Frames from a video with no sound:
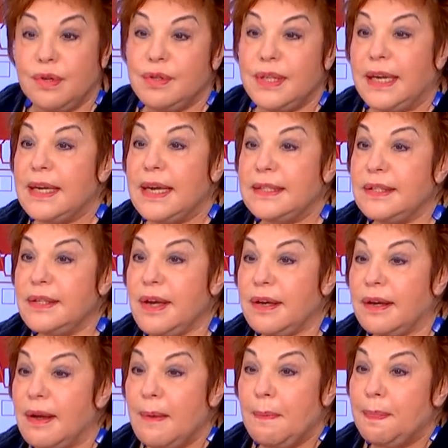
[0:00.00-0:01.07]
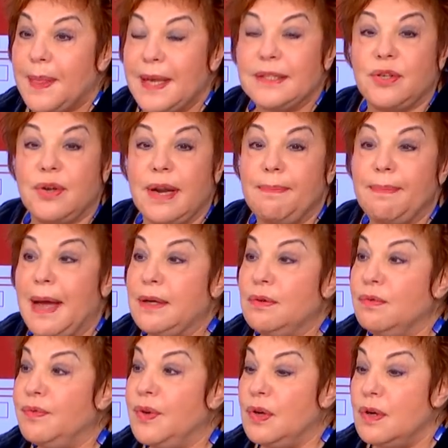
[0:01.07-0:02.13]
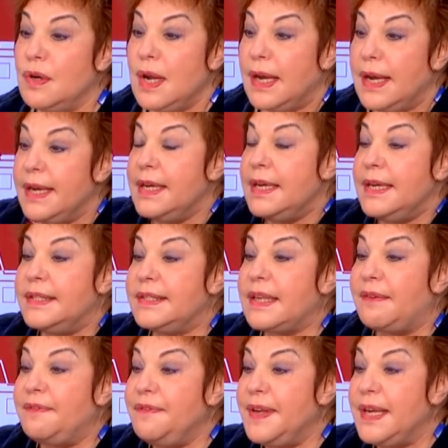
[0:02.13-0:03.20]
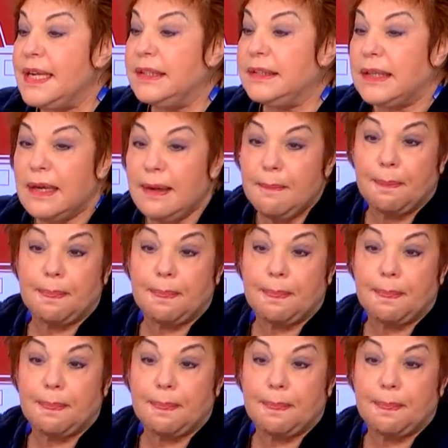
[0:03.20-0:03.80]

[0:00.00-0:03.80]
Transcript: eu des casseurs et ce n'est pas nouveau. Ils s'infiltrent